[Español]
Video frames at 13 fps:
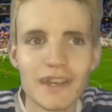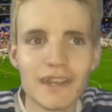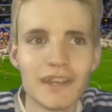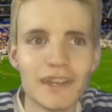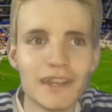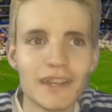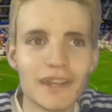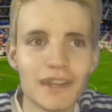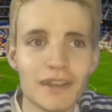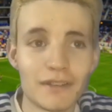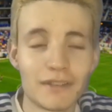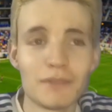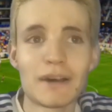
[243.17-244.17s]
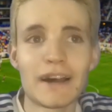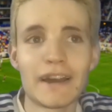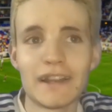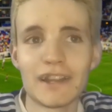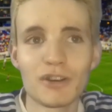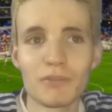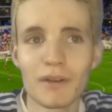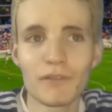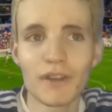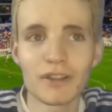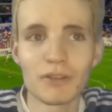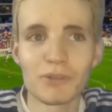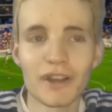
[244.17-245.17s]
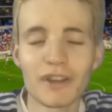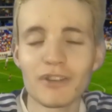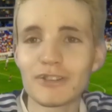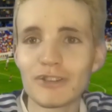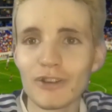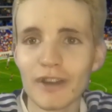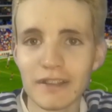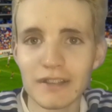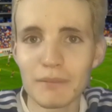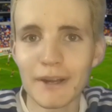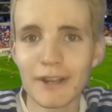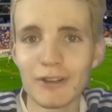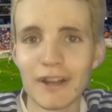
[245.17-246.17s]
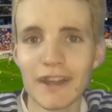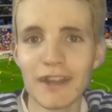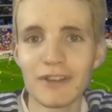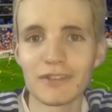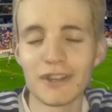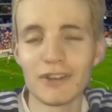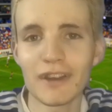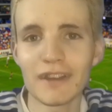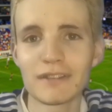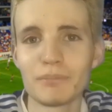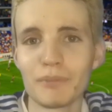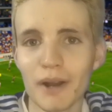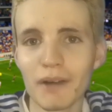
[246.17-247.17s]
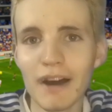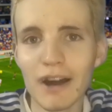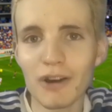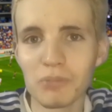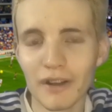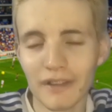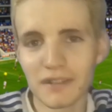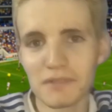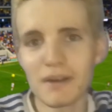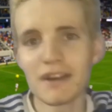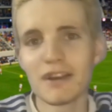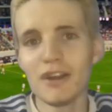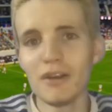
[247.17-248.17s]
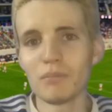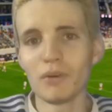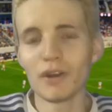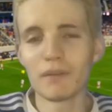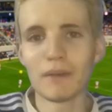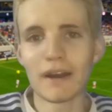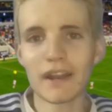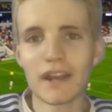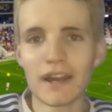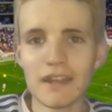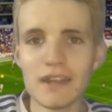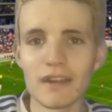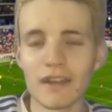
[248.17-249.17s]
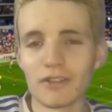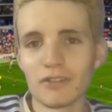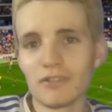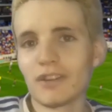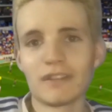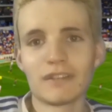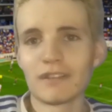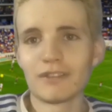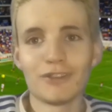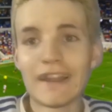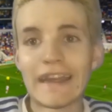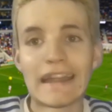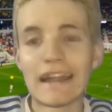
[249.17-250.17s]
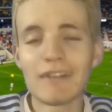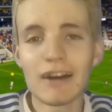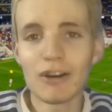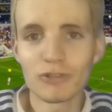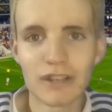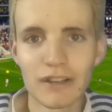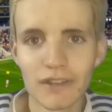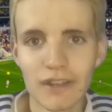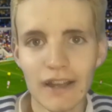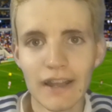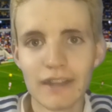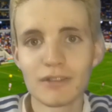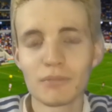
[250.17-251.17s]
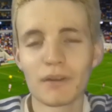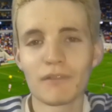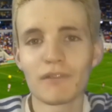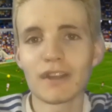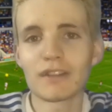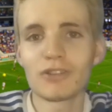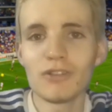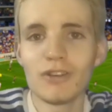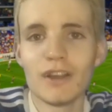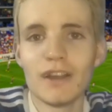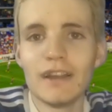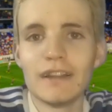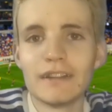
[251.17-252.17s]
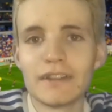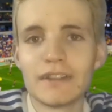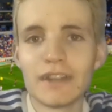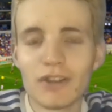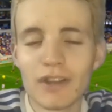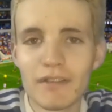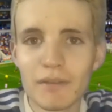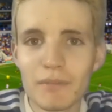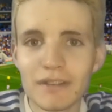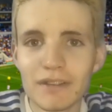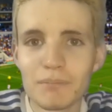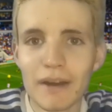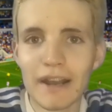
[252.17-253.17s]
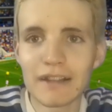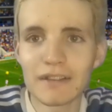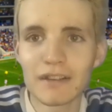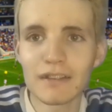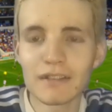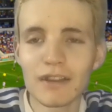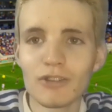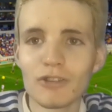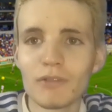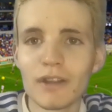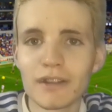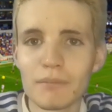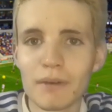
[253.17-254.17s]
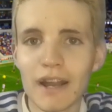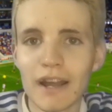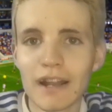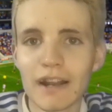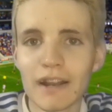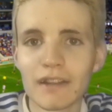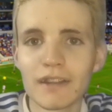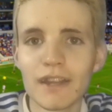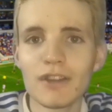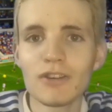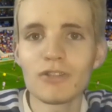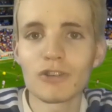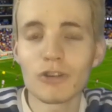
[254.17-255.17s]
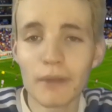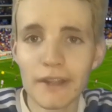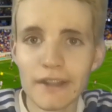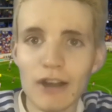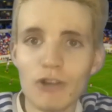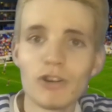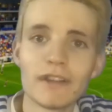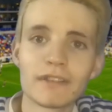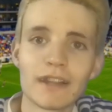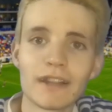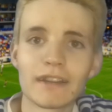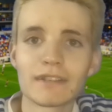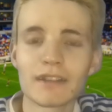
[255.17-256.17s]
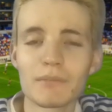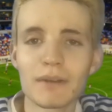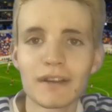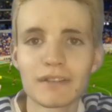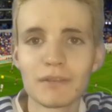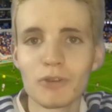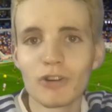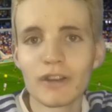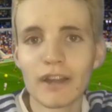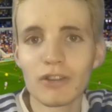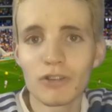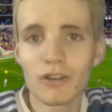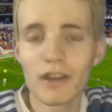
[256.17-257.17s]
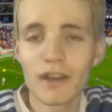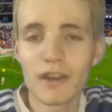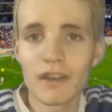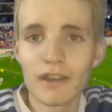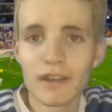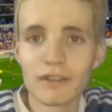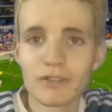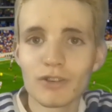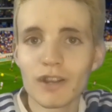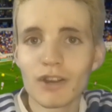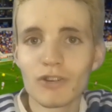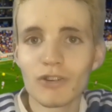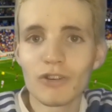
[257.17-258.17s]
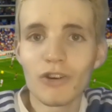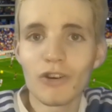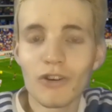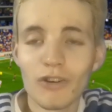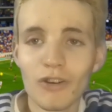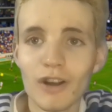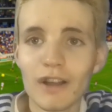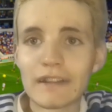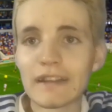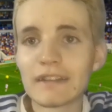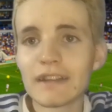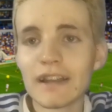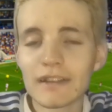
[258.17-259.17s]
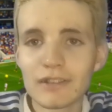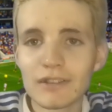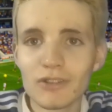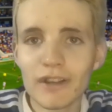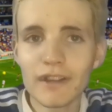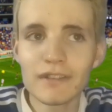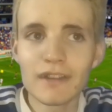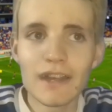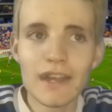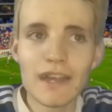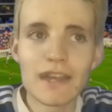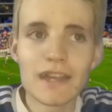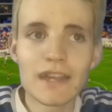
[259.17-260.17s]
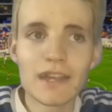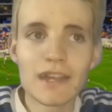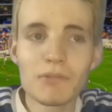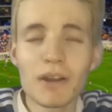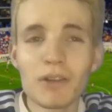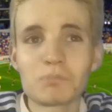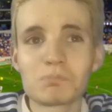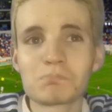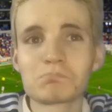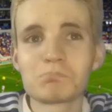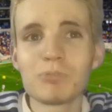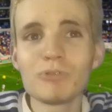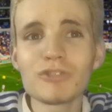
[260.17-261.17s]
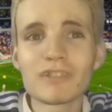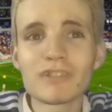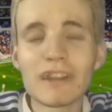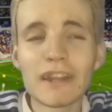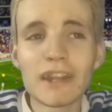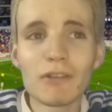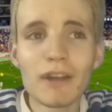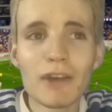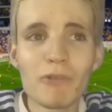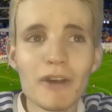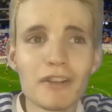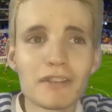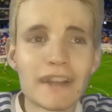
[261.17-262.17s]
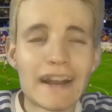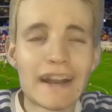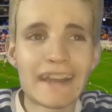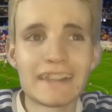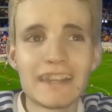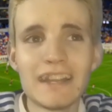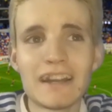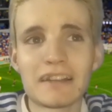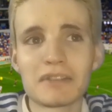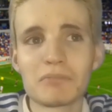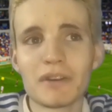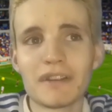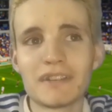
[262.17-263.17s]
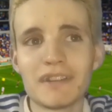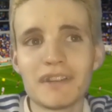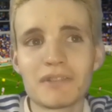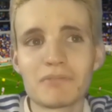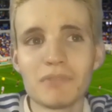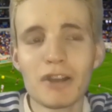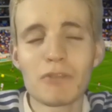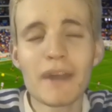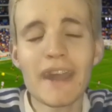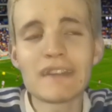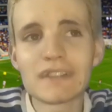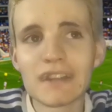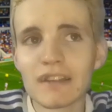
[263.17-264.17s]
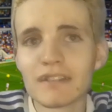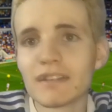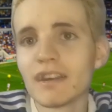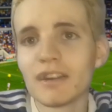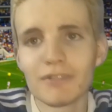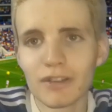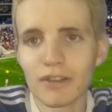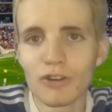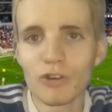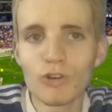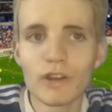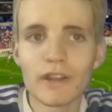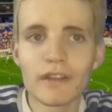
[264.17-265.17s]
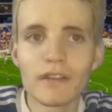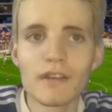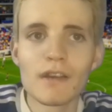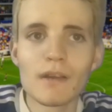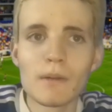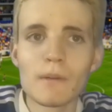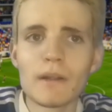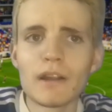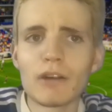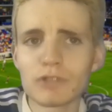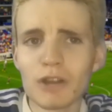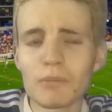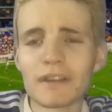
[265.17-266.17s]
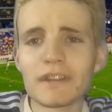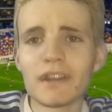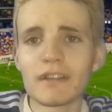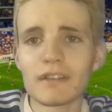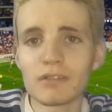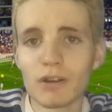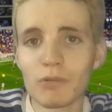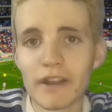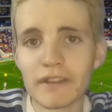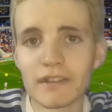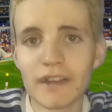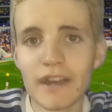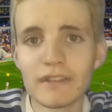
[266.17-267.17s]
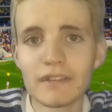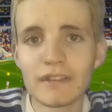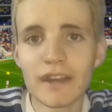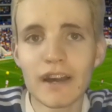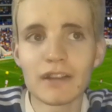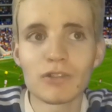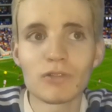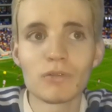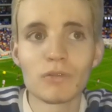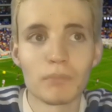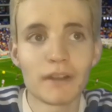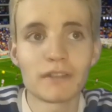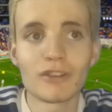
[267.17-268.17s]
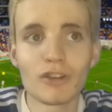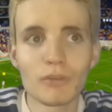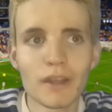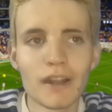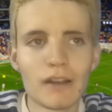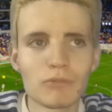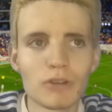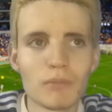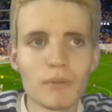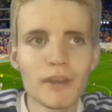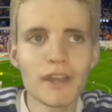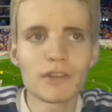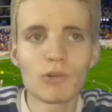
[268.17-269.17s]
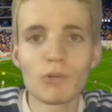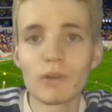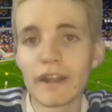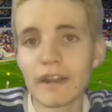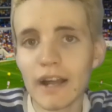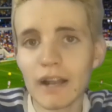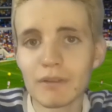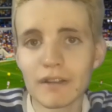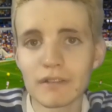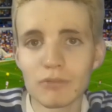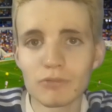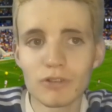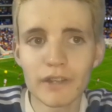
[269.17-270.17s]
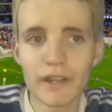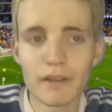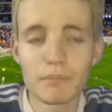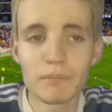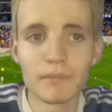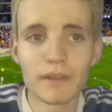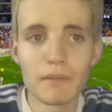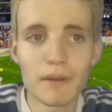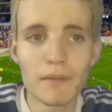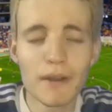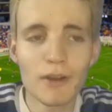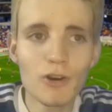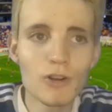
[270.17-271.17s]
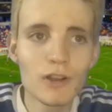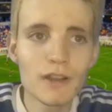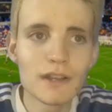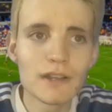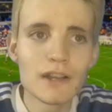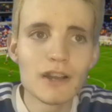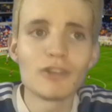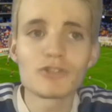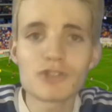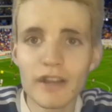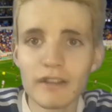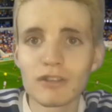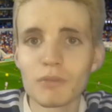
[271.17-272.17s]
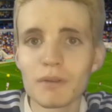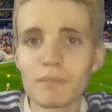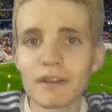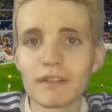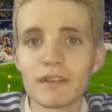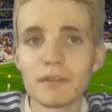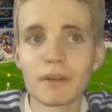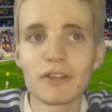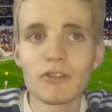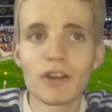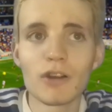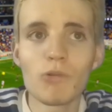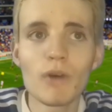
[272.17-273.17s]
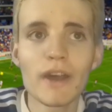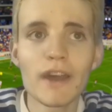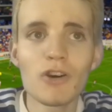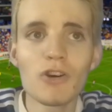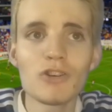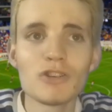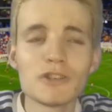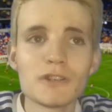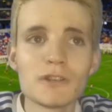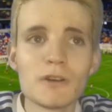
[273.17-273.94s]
Y, encima eligió perfecto, porque no solo que es al palo del arquero, sino que es por abajo, porque encima ponen barrera ahí. Entonces no le quedaba otra, o sea, la hizo perfecto. Le tiro libre Messi para el 3 a 0, doblete para el argentino, 90 goles, el tercer máximo goleador histórico de selecciones. Y bueno, puntos individuales buenos en Argentina, se puede decir, bueno, Messi, que sí, mete dos goles. Lautaro Martínez hace una buena asistencia, presionó bien en algunos momentos, Julián Álvarez, autor del, primer gol, Los Chelso muy participativo en el juego.